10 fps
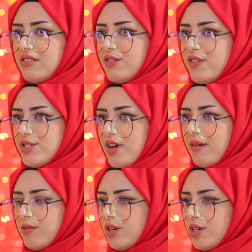وقفت
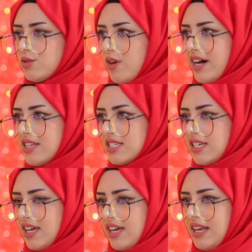وياي بكل خطوة
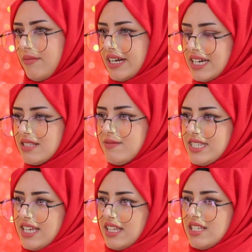أخطيها لما كنت
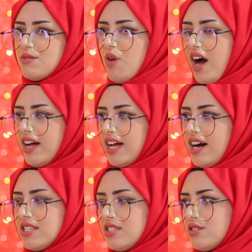بالسادس
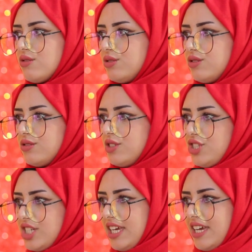معاناة وكل
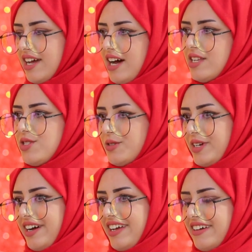شيء هي كانت
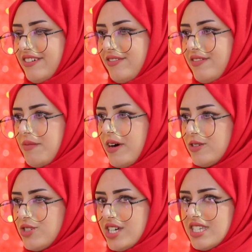وياي
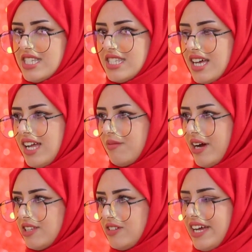فماكو شخص يستاهل
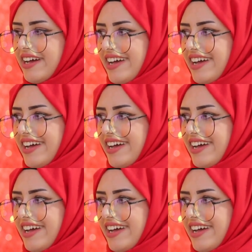بهاي الدنيا